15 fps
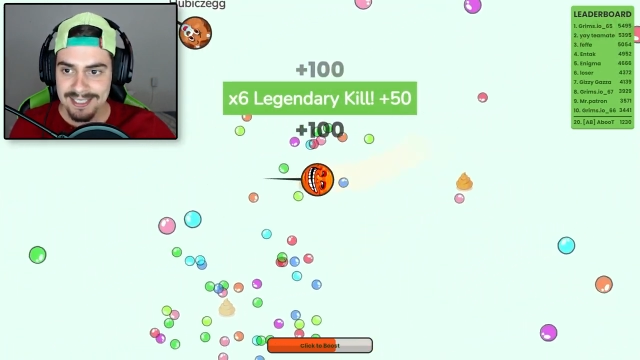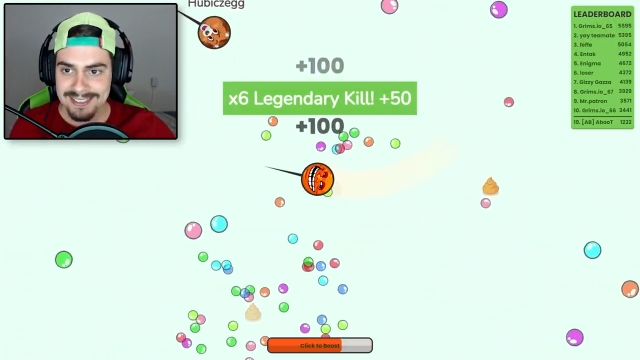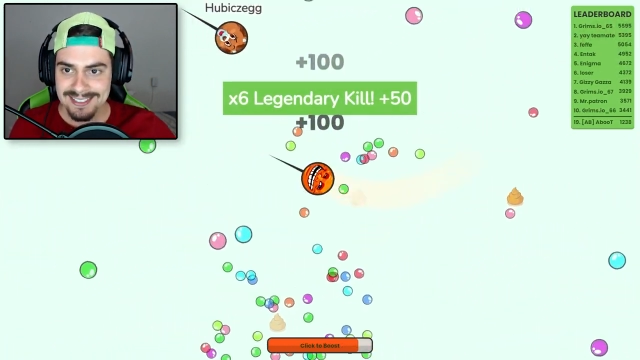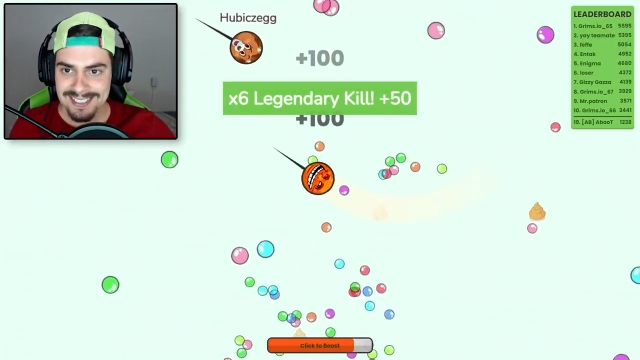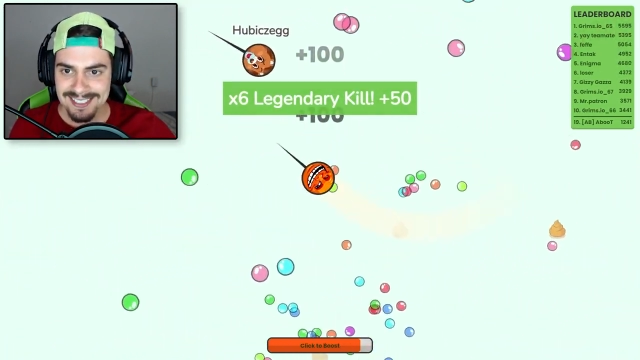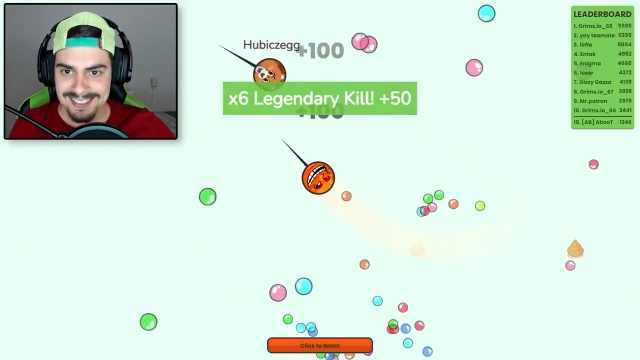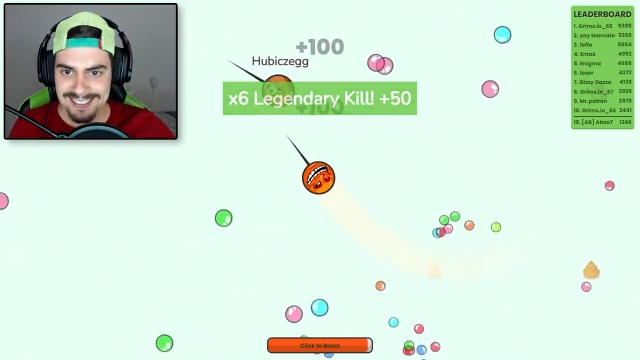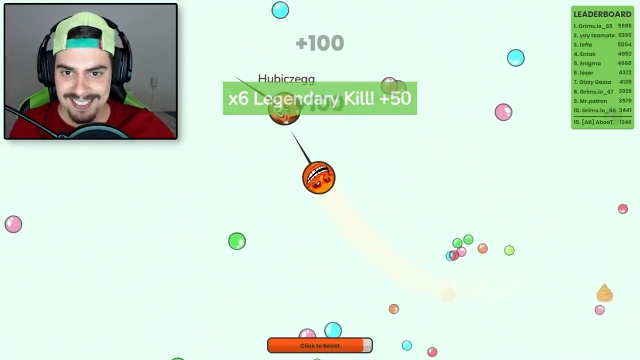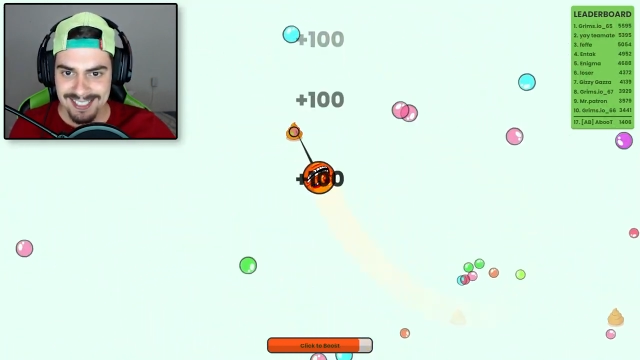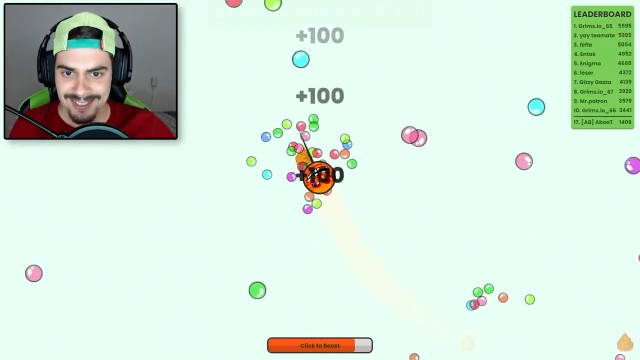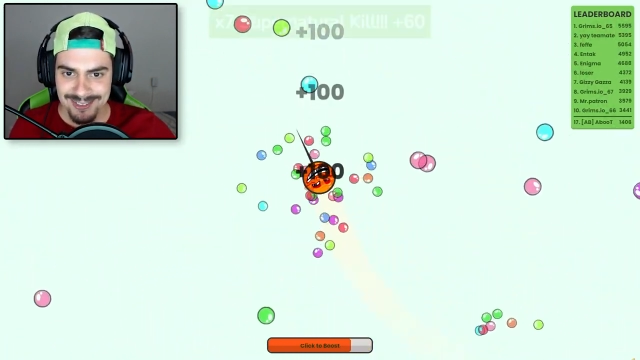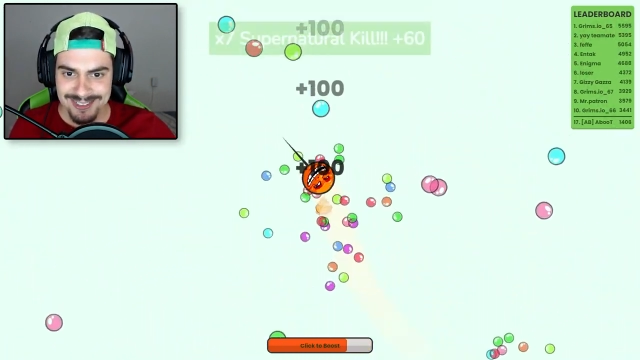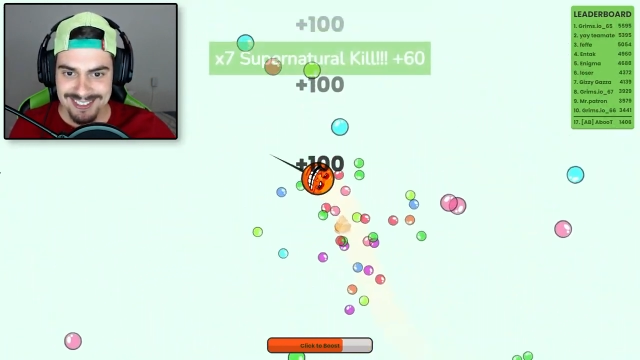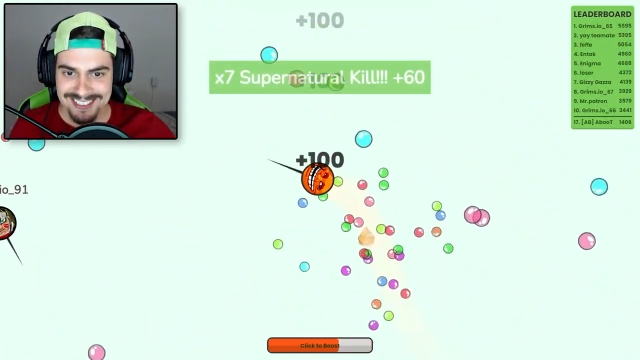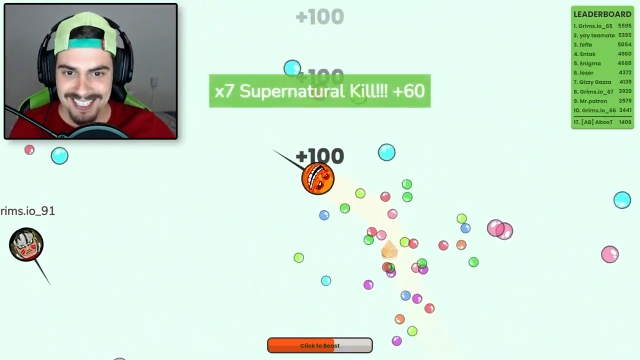Sexta
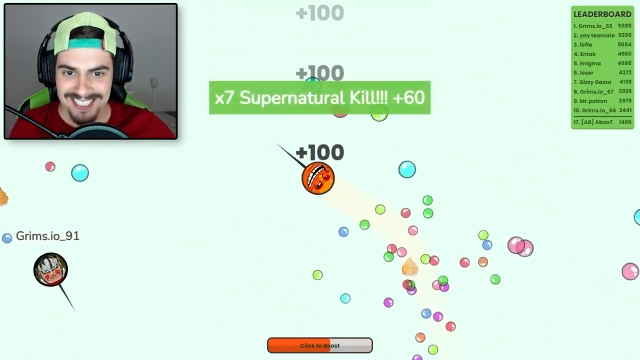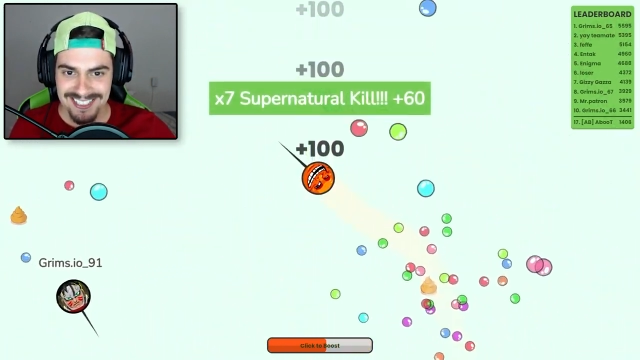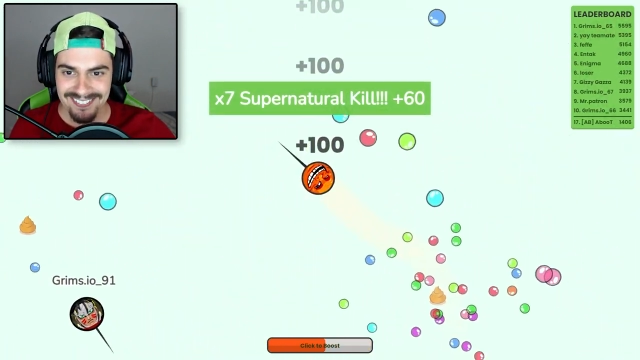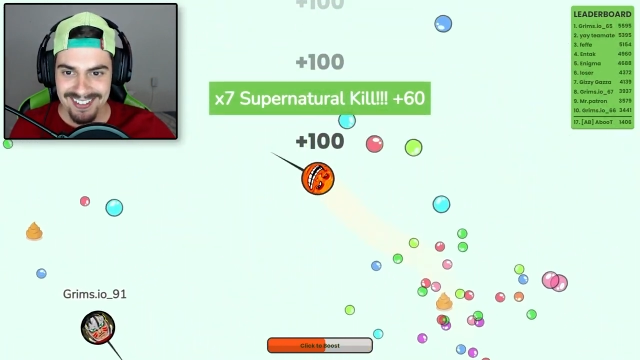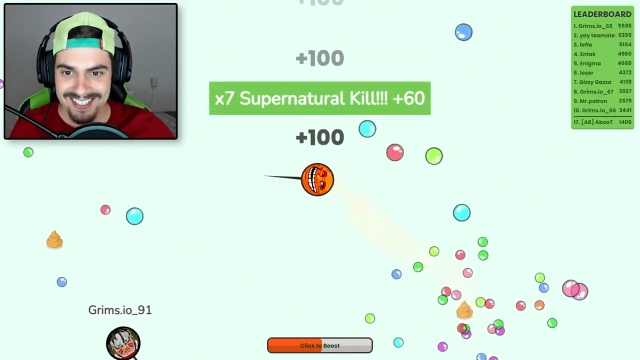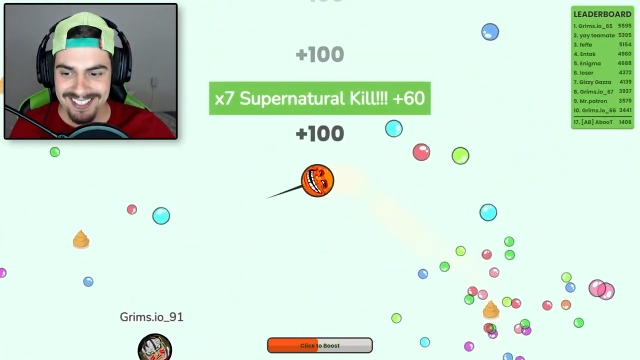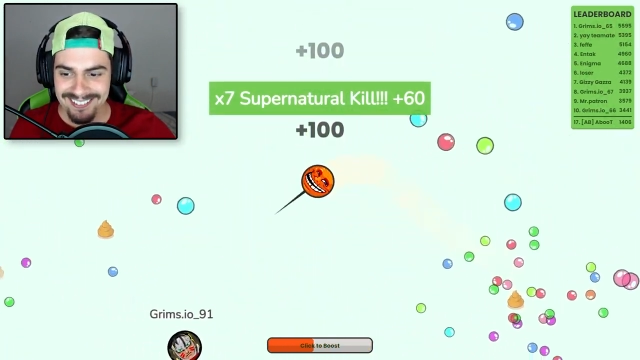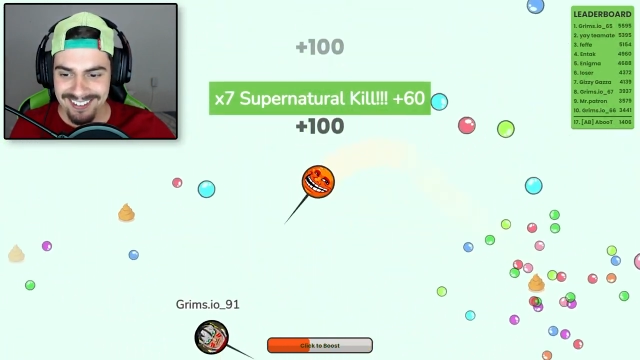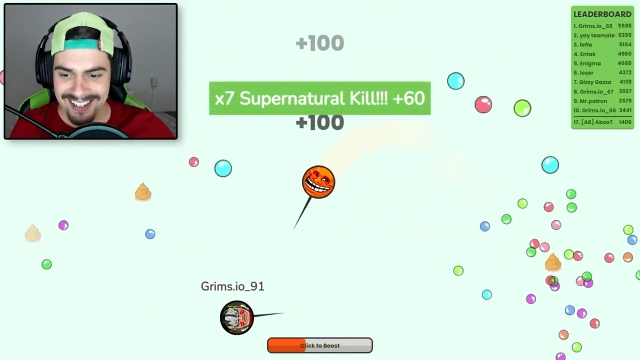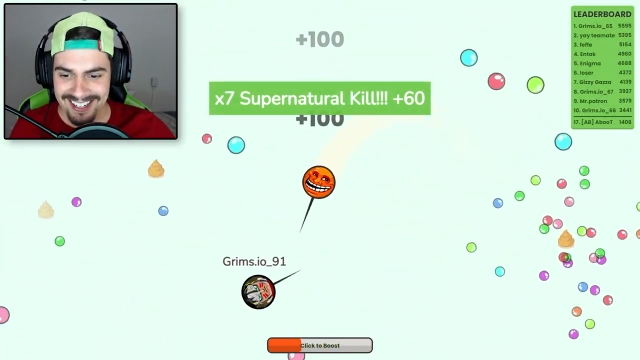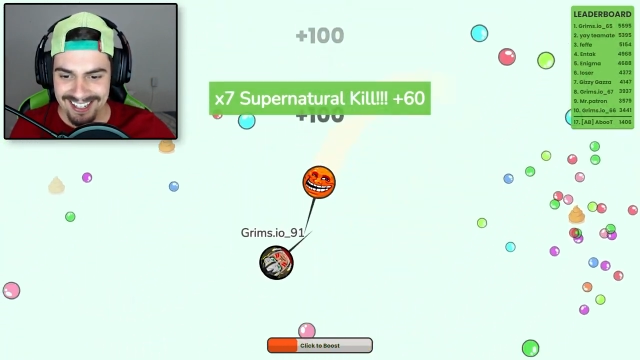kill, sétima kill.